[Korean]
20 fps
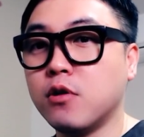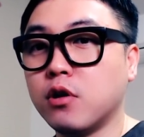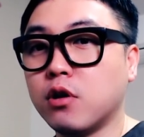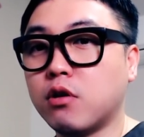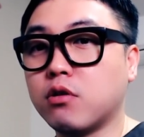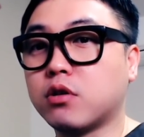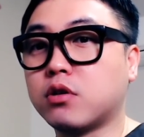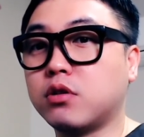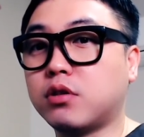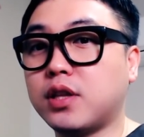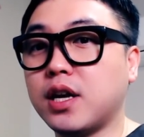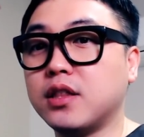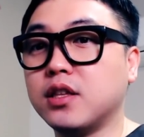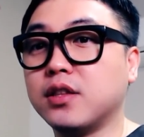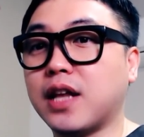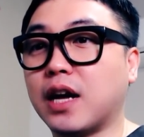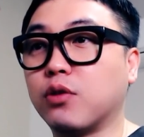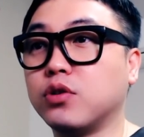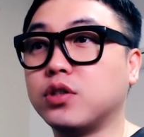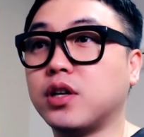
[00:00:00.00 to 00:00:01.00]
그래서 그때는
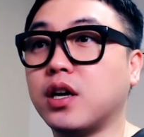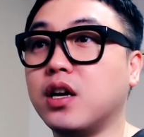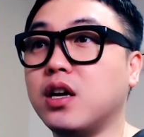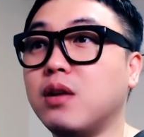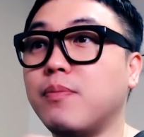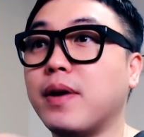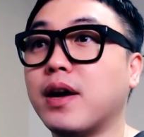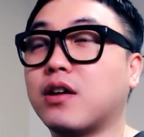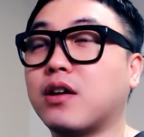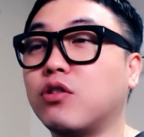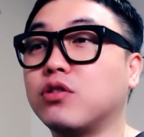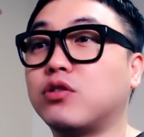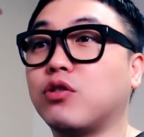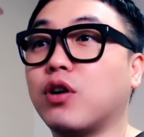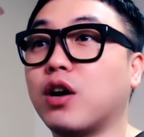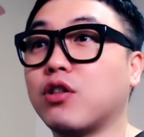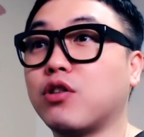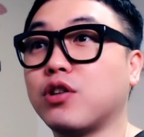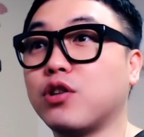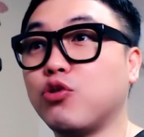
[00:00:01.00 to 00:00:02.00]
나도 이제 일베 그런 거
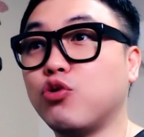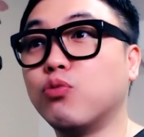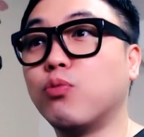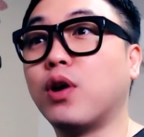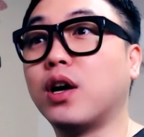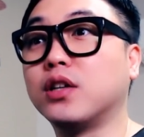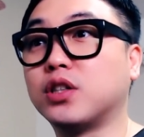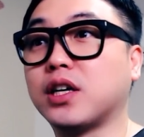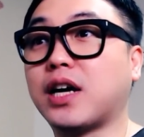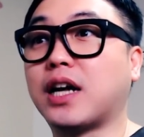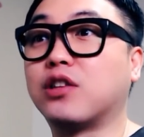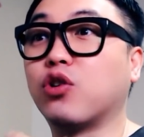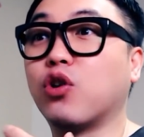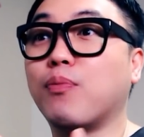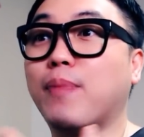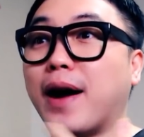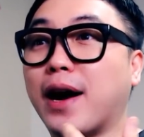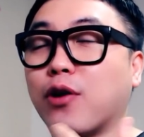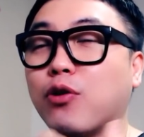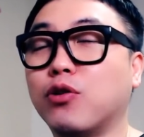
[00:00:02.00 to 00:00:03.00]
들어가서 유머가 같은
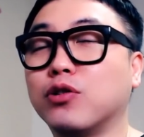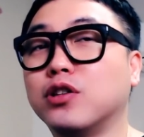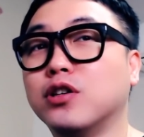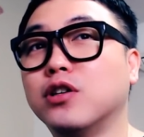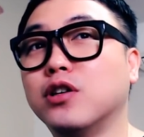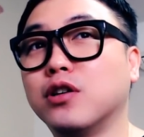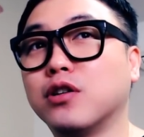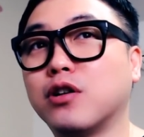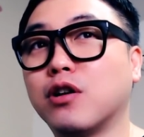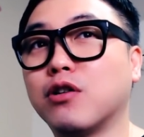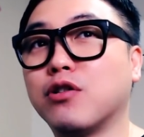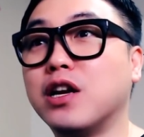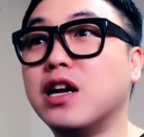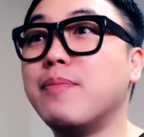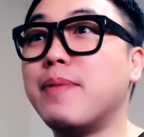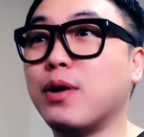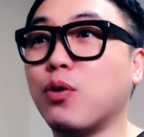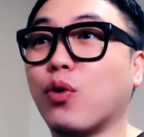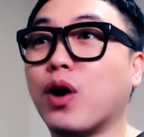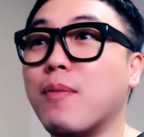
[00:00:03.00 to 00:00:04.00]
걸 봤거든. 그래도
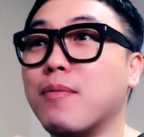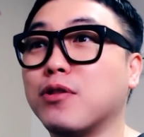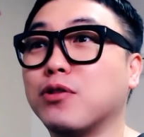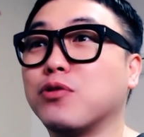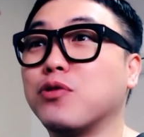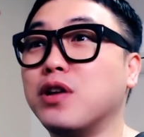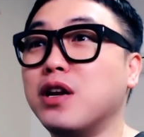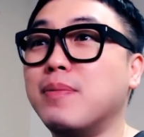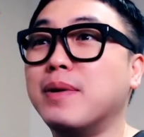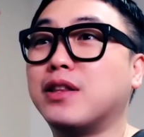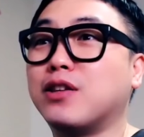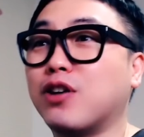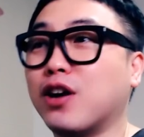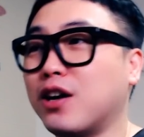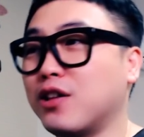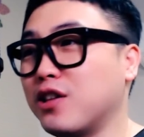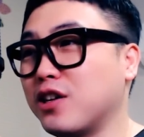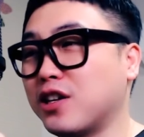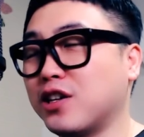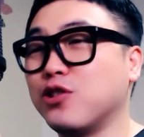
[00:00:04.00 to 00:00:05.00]
일베 욕하면서도 일베
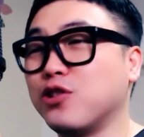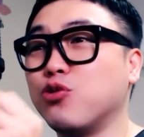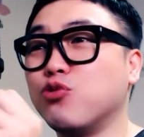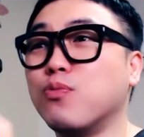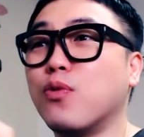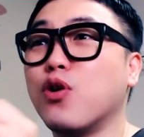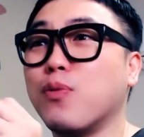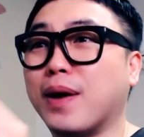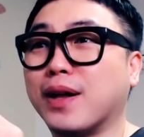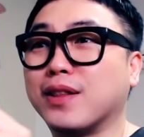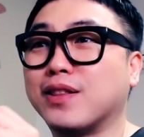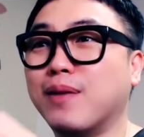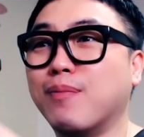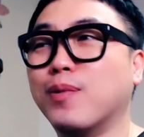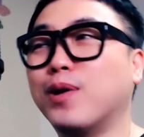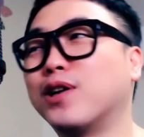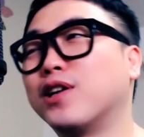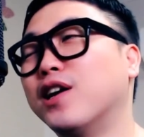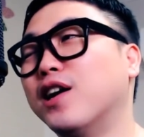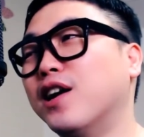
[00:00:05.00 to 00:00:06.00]
들어가는 그 유머를 봤단
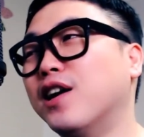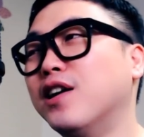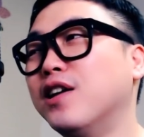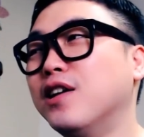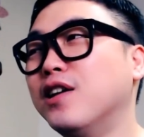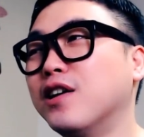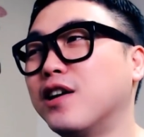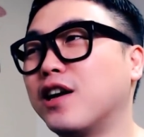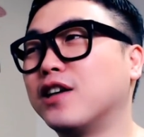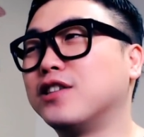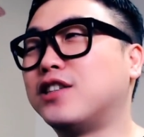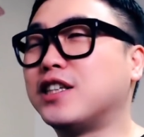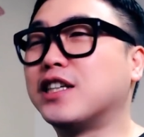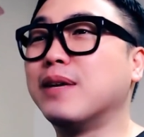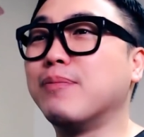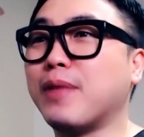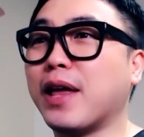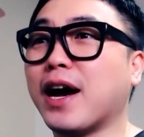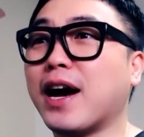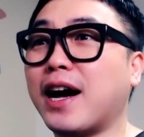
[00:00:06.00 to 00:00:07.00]
말이야. 그러
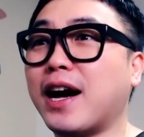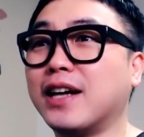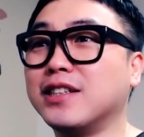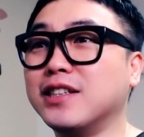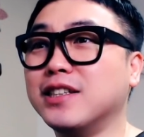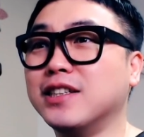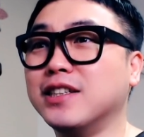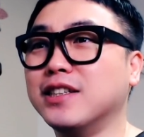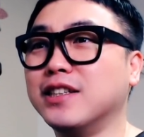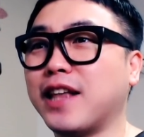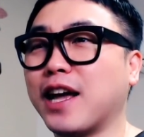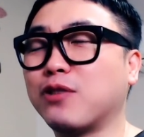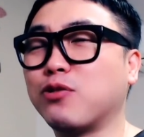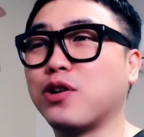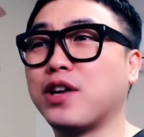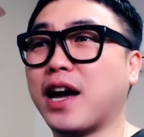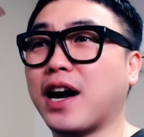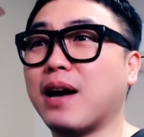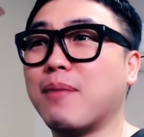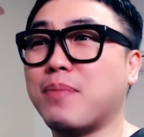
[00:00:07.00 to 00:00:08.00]
지금 내가 하는
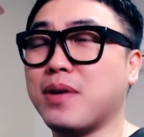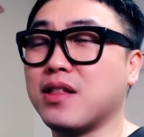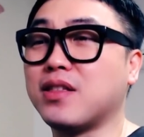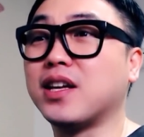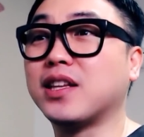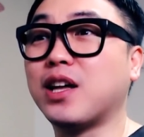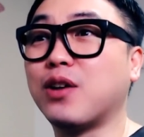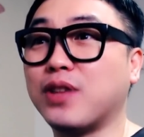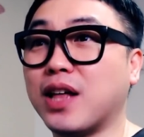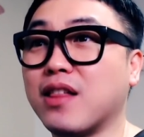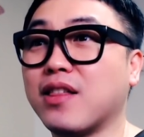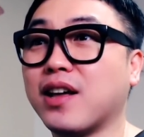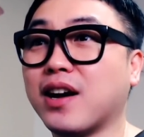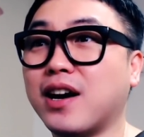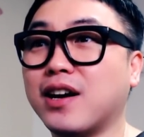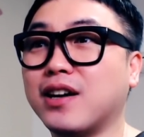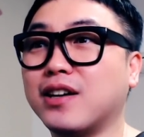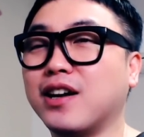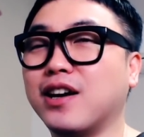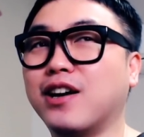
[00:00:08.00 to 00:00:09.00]
행동이 약간 비슷하다고 난 생각을 해.